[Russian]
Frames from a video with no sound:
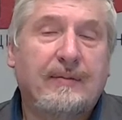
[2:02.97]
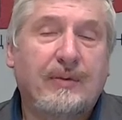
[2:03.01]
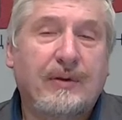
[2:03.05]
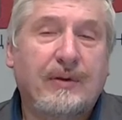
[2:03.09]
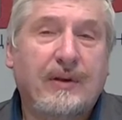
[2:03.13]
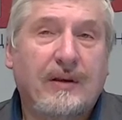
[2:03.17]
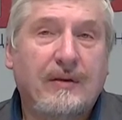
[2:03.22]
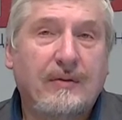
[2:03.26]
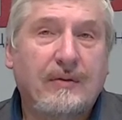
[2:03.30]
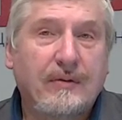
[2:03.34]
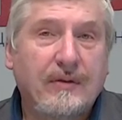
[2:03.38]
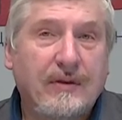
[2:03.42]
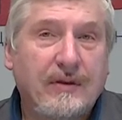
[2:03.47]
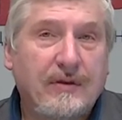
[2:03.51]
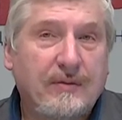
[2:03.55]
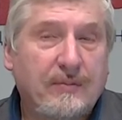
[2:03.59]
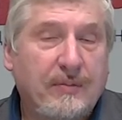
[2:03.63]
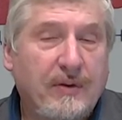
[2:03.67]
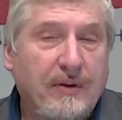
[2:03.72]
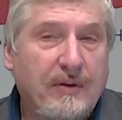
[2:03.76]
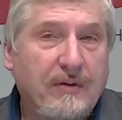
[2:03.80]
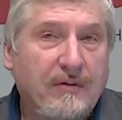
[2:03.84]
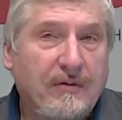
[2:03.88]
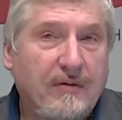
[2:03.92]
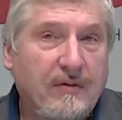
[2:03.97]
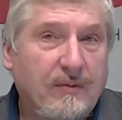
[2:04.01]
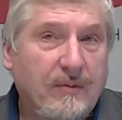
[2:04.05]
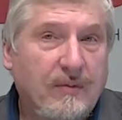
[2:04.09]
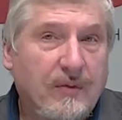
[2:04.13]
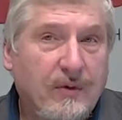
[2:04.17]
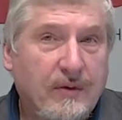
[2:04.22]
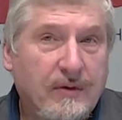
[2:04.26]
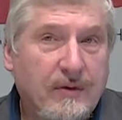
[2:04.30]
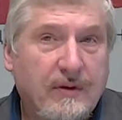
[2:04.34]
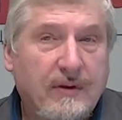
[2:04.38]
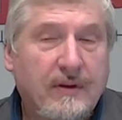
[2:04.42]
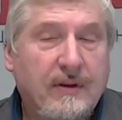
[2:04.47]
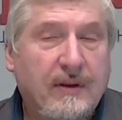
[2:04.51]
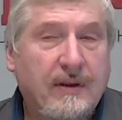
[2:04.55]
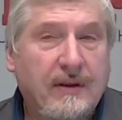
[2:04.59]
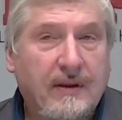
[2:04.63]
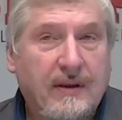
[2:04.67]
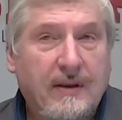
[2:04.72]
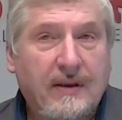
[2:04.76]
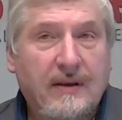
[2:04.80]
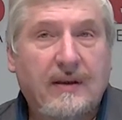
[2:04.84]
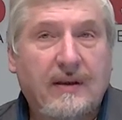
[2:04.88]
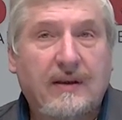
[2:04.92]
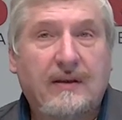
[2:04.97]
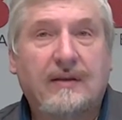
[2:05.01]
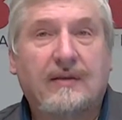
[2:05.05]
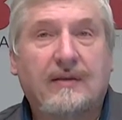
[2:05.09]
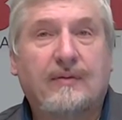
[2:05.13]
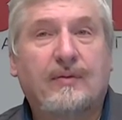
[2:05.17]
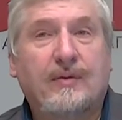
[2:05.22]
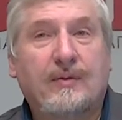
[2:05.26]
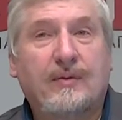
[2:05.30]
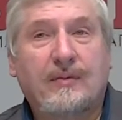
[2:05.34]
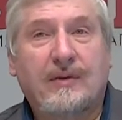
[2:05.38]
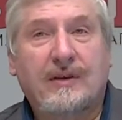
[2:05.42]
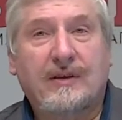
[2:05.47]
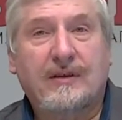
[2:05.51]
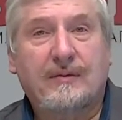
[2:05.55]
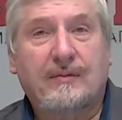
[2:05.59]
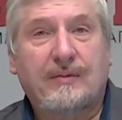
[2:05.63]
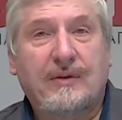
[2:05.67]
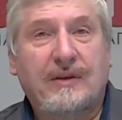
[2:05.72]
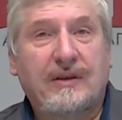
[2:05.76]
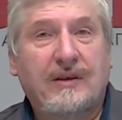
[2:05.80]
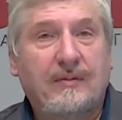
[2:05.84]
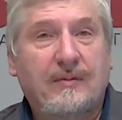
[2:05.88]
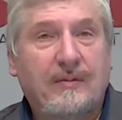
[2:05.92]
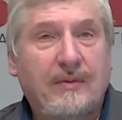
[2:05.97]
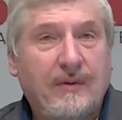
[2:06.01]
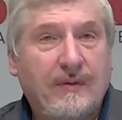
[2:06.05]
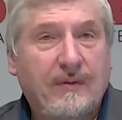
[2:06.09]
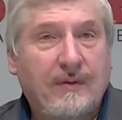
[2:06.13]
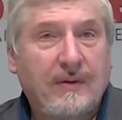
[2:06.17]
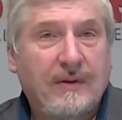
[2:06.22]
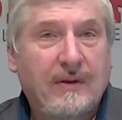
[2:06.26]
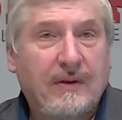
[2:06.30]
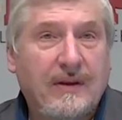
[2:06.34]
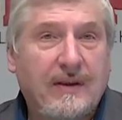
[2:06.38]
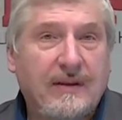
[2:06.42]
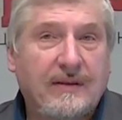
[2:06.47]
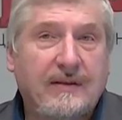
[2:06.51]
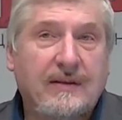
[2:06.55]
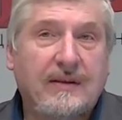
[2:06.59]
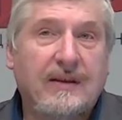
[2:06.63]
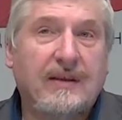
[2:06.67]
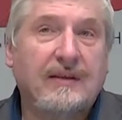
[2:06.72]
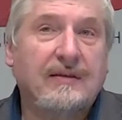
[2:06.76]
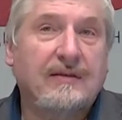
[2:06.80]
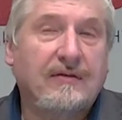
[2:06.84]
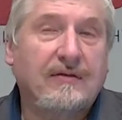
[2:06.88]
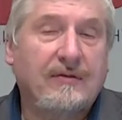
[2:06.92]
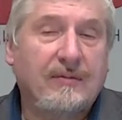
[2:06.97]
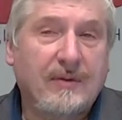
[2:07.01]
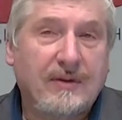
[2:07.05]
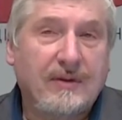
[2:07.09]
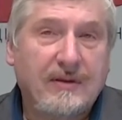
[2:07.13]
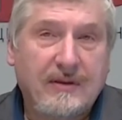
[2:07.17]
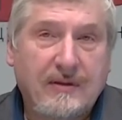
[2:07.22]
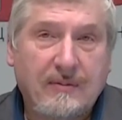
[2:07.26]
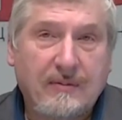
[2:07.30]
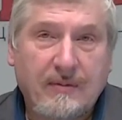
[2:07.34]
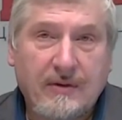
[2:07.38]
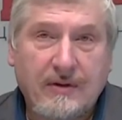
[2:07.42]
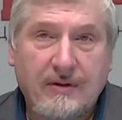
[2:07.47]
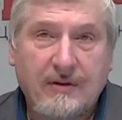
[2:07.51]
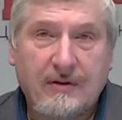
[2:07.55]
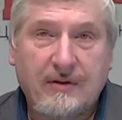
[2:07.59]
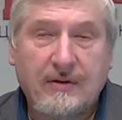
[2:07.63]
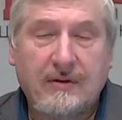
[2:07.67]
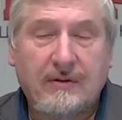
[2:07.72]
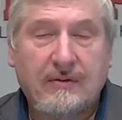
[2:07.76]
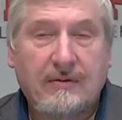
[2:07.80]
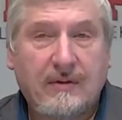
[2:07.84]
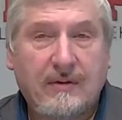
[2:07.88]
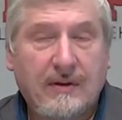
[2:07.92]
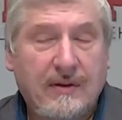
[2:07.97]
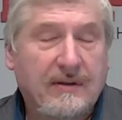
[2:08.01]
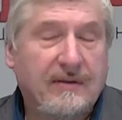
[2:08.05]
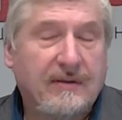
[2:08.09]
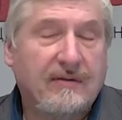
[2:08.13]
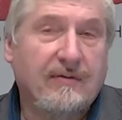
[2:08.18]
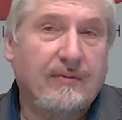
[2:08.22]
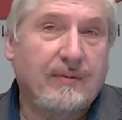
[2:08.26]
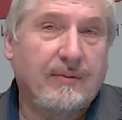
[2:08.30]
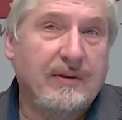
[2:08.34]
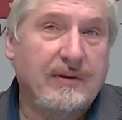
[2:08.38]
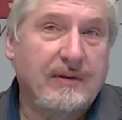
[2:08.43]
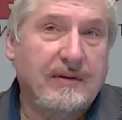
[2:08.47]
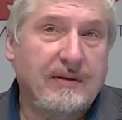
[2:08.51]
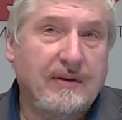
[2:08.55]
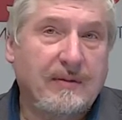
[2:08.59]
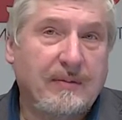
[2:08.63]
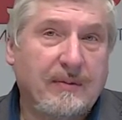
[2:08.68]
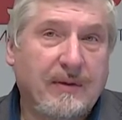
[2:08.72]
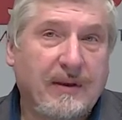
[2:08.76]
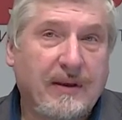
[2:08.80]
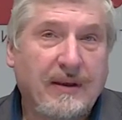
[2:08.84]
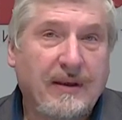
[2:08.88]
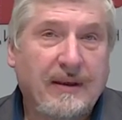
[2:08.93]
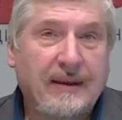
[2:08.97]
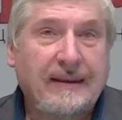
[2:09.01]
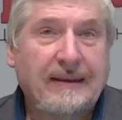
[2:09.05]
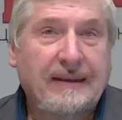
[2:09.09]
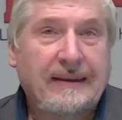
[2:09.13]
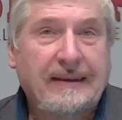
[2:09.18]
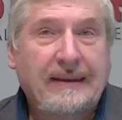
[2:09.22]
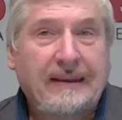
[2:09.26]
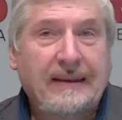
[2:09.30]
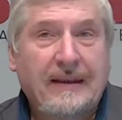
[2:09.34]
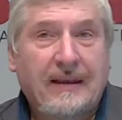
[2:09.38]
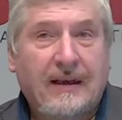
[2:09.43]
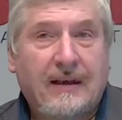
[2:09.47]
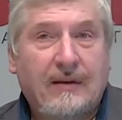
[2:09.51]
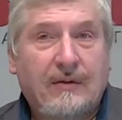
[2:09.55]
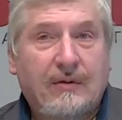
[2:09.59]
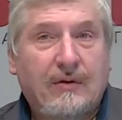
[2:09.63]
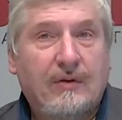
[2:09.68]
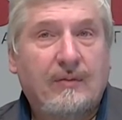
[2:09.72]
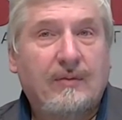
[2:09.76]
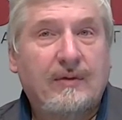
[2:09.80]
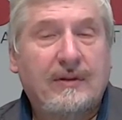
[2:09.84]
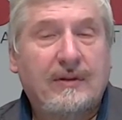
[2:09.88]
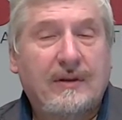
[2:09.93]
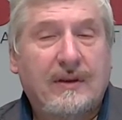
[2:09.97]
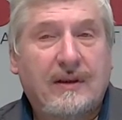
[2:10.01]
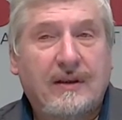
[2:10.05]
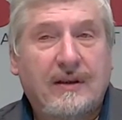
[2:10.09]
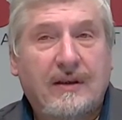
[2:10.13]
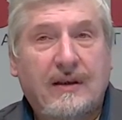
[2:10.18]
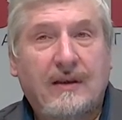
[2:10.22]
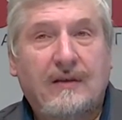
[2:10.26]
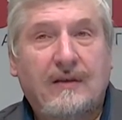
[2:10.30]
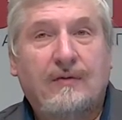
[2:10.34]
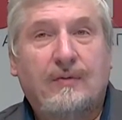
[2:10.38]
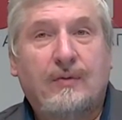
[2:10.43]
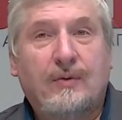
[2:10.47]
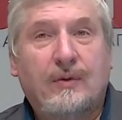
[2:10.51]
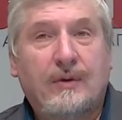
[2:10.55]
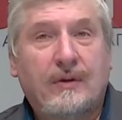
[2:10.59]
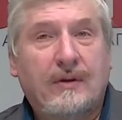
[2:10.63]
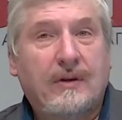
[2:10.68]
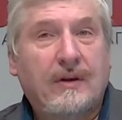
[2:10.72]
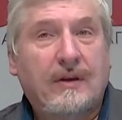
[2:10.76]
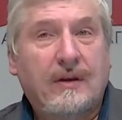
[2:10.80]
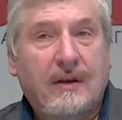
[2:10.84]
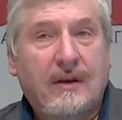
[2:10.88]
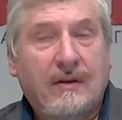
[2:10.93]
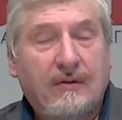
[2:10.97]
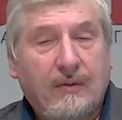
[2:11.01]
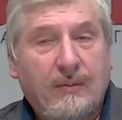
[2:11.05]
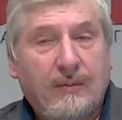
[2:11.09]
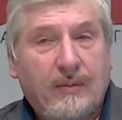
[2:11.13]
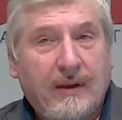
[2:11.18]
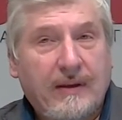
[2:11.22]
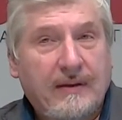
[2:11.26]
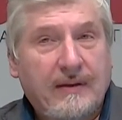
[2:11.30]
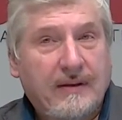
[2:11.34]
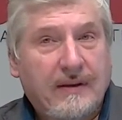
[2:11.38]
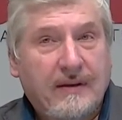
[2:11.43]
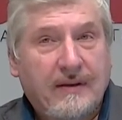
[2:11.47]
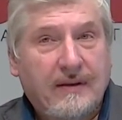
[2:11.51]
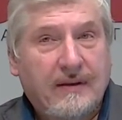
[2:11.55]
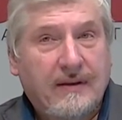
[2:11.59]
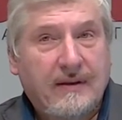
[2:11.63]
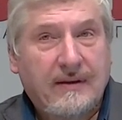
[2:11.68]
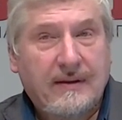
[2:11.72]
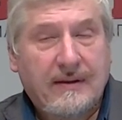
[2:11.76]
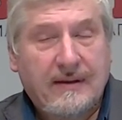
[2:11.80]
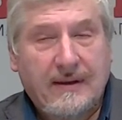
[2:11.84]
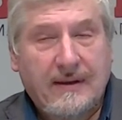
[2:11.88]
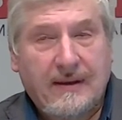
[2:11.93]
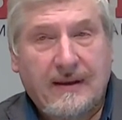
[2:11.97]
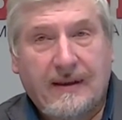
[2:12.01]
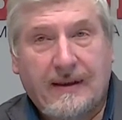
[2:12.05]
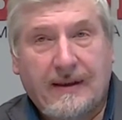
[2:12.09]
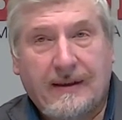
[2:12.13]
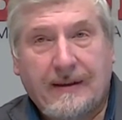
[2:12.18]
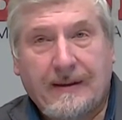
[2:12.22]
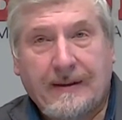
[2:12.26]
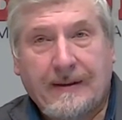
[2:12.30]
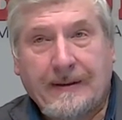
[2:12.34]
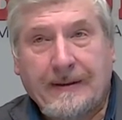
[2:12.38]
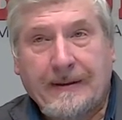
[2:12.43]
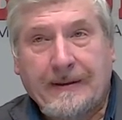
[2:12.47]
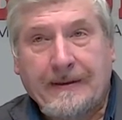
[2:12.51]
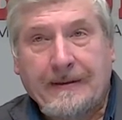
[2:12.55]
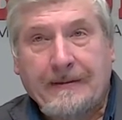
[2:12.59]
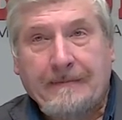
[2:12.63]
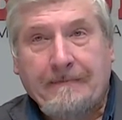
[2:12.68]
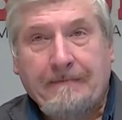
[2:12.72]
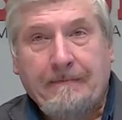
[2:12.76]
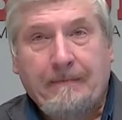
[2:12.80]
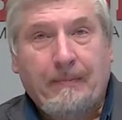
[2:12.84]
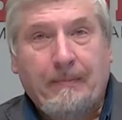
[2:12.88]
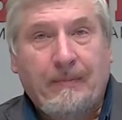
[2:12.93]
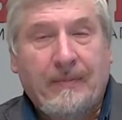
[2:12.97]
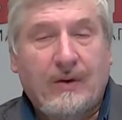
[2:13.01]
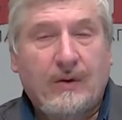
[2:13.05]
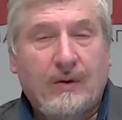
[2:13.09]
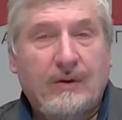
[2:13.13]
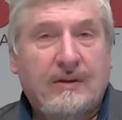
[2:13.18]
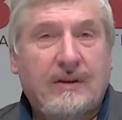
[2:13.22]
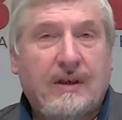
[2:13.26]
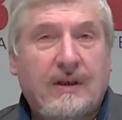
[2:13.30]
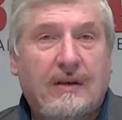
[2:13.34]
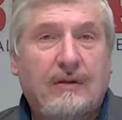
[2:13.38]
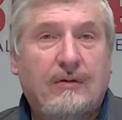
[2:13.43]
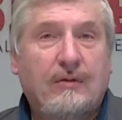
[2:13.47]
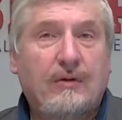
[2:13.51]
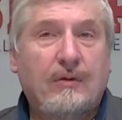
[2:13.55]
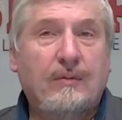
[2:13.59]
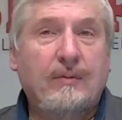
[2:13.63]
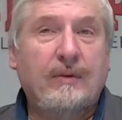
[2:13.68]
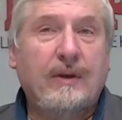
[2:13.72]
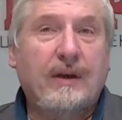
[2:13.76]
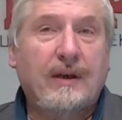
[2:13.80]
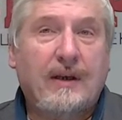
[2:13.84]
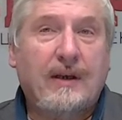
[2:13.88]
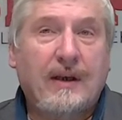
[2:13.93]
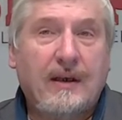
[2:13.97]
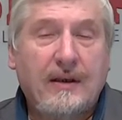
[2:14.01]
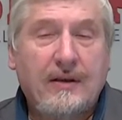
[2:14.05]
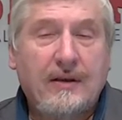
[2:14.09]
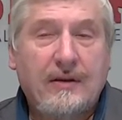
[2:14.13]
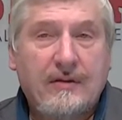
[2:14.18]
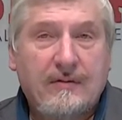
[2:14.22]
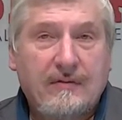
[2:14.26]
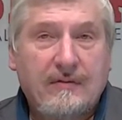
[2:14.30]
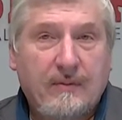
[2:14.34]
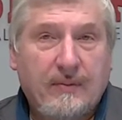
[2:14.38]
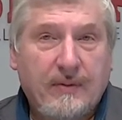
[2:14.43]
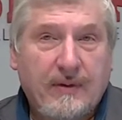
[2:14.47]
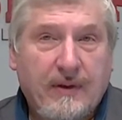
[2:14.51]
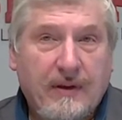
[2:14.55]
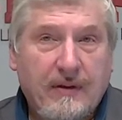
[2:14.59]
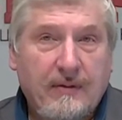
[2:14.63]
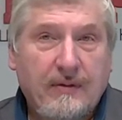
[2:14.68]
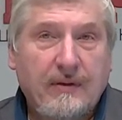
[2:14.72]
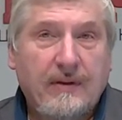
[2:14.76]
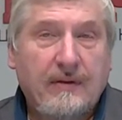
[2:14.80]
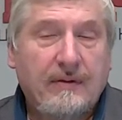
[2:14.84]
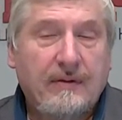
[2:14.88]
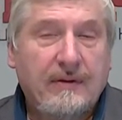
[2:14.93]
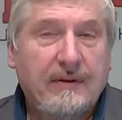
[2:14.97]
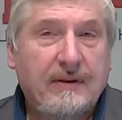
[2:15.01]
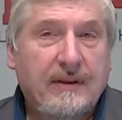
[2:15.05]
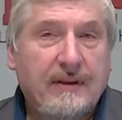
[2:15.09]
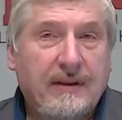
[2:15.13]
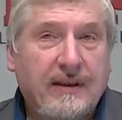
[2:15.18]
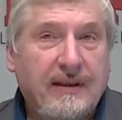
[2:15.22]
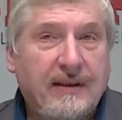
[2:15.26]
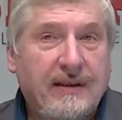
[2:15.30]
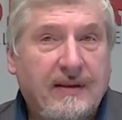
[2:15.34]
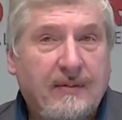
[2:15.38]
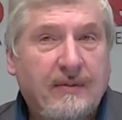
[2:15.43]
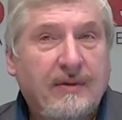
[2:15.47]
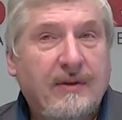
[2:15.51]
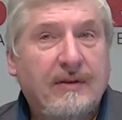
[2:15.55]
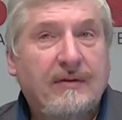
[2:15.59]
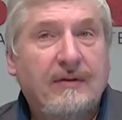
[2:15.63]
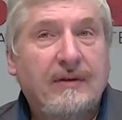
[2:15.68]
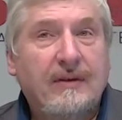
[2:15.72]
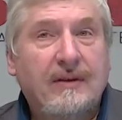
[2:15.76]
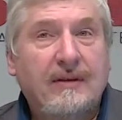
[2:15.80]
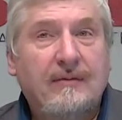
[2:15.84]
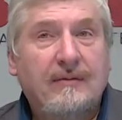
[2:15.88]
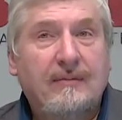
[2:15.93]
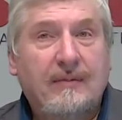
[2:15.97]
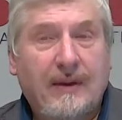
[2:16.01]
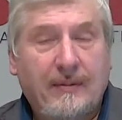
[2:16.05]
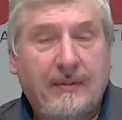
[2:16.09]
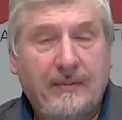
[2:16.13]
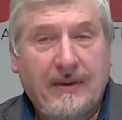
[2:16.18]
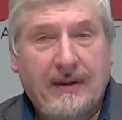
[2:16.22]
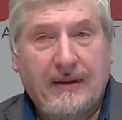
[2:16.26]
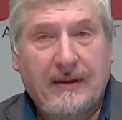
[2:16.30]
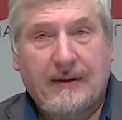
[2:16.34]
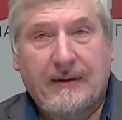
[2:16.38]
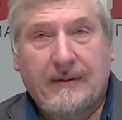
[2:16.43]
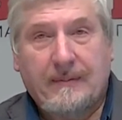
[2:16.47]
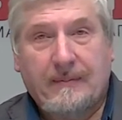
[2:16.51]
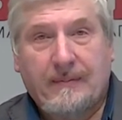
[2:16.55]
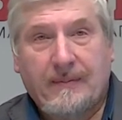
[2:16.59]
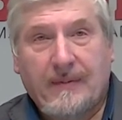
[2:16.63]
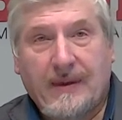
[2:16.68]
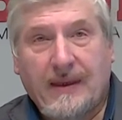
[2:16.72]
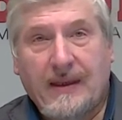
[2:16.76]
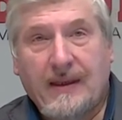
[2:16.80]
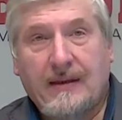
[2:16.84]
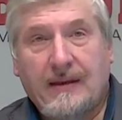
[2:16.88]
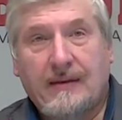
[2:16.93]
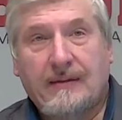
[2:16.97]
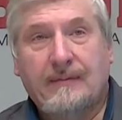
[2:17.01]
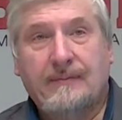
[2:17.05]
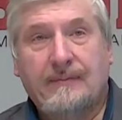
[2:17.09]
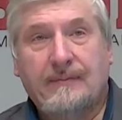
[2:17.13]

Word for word: патологий спинного мозга, такие как, например, спина бифида, есть несовместимые с жизнью, есть совместимые, которыми страдает вплоть до 1% населения. То есть огромное количество патологий возникает именно в этот момент. И,